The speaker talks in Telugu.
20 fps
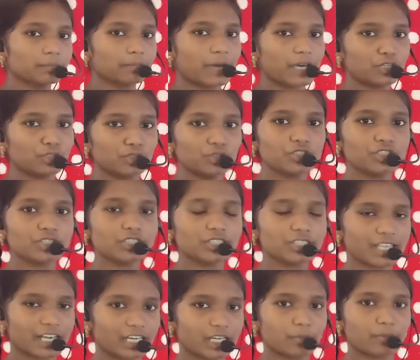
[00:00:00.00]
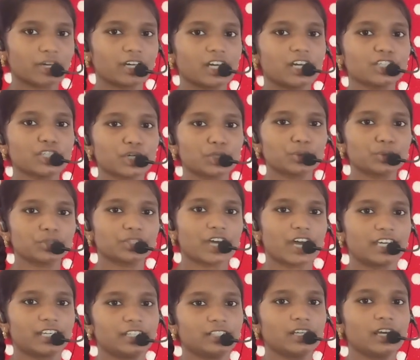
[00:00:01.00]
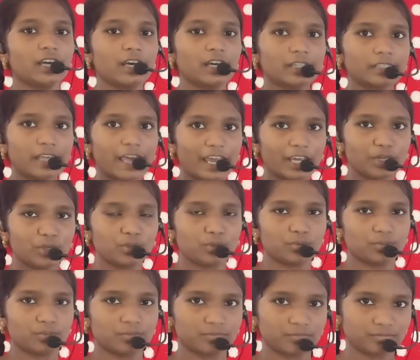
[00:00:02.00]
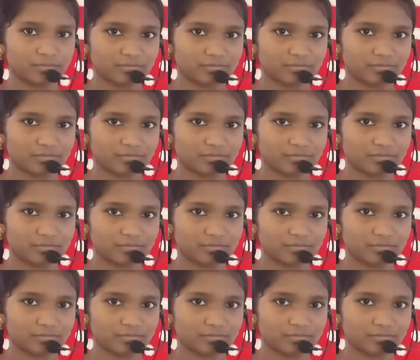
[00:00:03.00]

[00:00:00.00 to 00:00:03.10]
పనులు సక్రమంగా జరుగుతాయి థ్యాంక్ యూ